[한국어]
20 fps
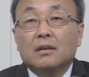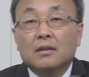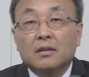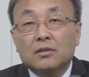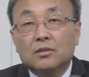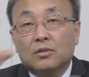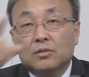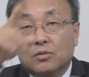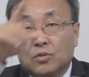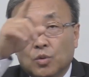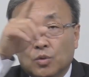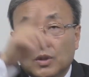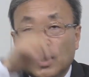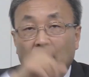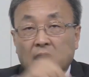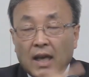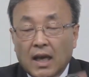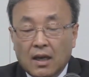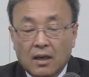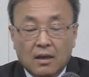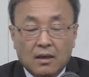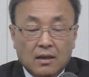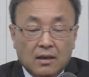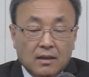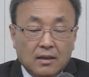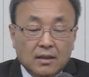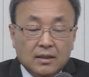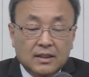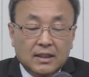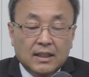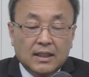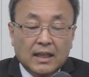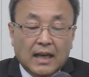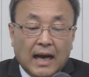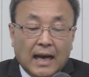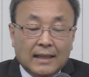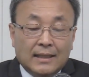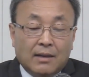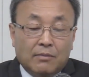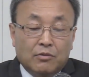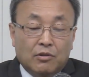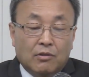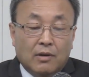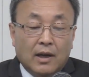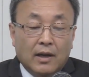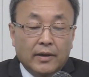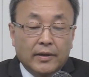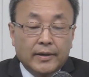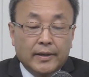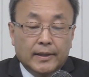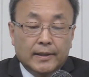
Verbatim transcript: 그 조상의 끝이 아담으로 가요.